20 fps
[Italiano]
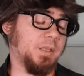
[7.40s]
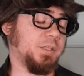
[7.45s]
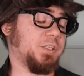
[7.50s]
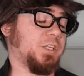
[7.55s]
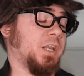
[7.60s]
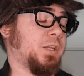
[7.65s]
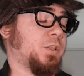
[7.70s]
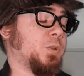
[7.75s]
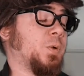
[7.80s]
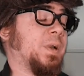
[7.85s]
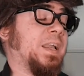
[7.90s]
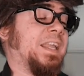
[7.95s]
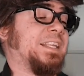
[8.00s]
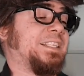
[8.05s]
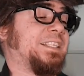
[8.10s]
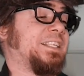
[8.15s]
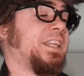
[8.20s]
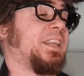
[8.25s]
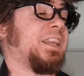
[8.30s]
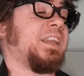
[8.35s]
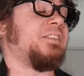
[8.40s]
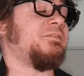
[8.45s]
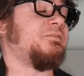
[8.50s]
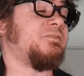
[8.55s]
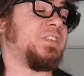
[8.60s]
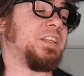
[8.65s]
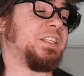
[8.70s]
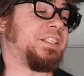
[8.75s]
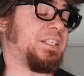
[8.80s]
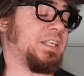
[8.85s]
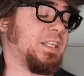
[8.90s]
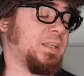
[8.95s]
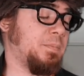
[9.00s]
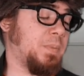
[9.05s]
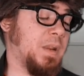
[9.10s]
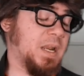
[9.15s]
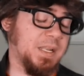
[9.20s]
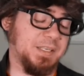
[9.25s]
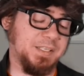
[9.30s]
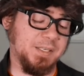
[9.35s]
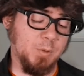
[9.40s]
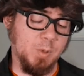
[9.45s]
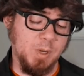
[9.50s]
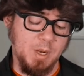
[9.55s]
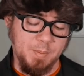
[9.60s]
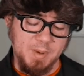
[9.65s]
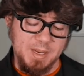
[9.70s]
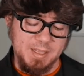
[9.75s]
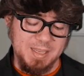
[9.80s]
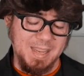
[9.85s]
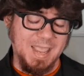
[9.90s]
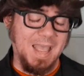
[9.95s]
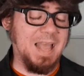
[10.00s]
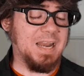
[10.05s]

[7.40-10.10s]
Certo, essere invisibile sicuramente